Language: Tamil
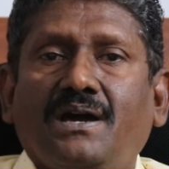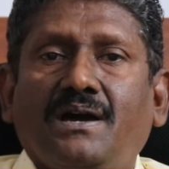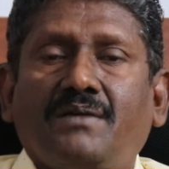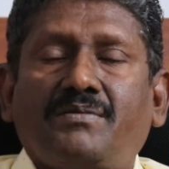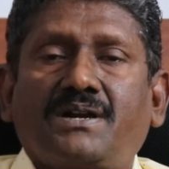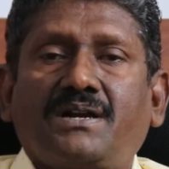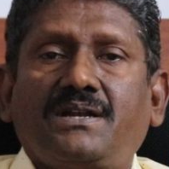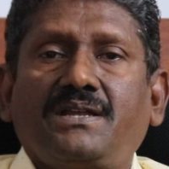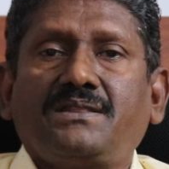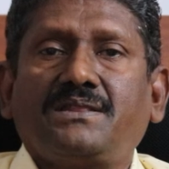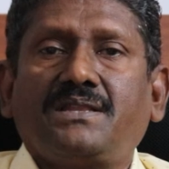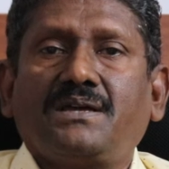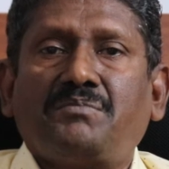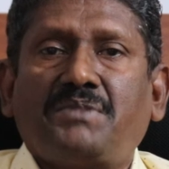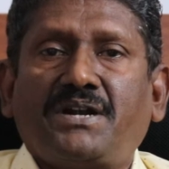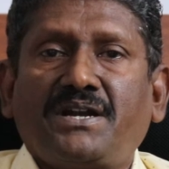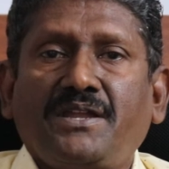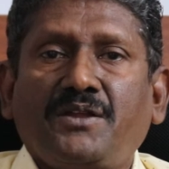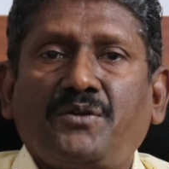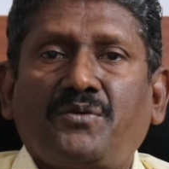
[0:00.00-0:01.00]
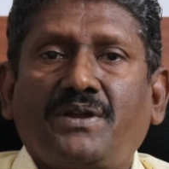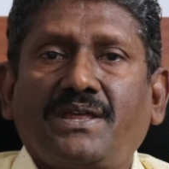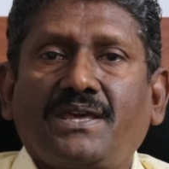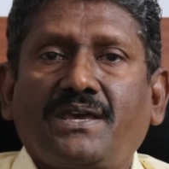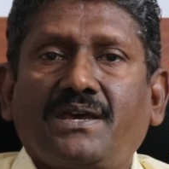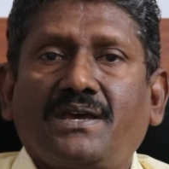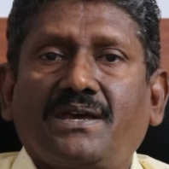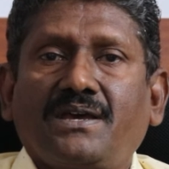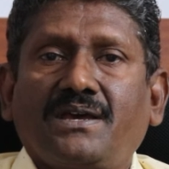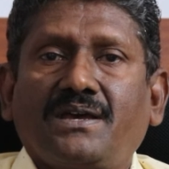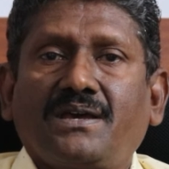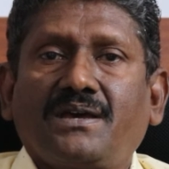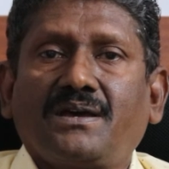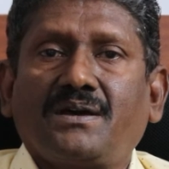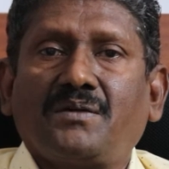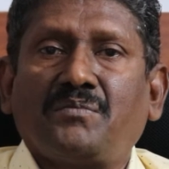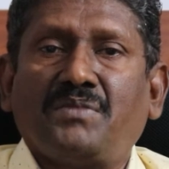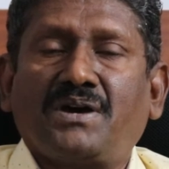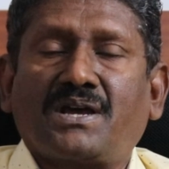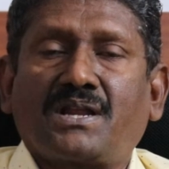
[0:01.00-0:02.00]
அவர்கள் இந்த மண்ணினுடைய
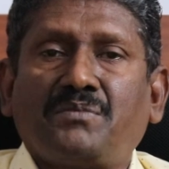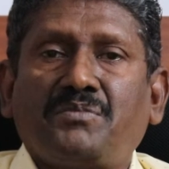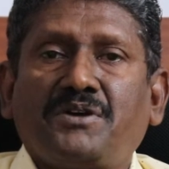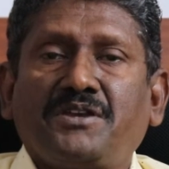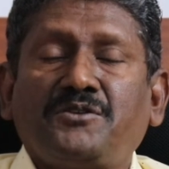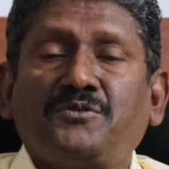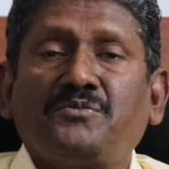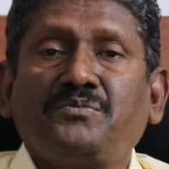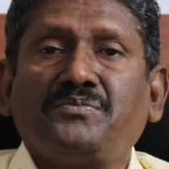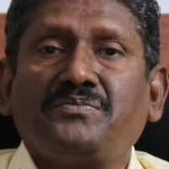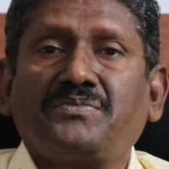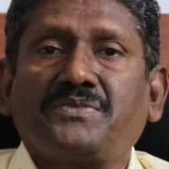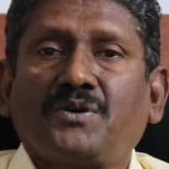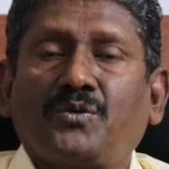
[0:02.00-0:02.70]
மரபையும்